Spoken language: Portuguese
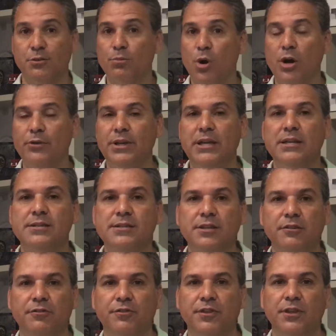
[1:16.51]
Eu moro em
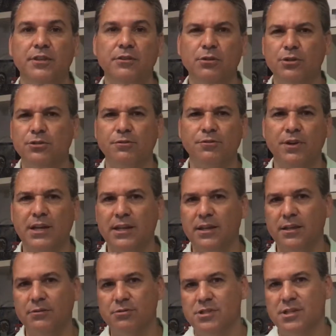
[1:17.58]
Recife e hoje eu
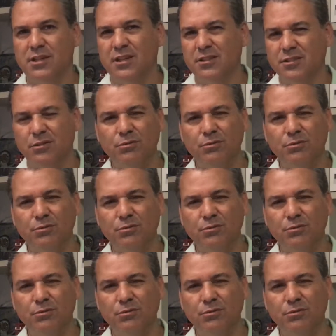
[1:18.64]
falei o seguinte: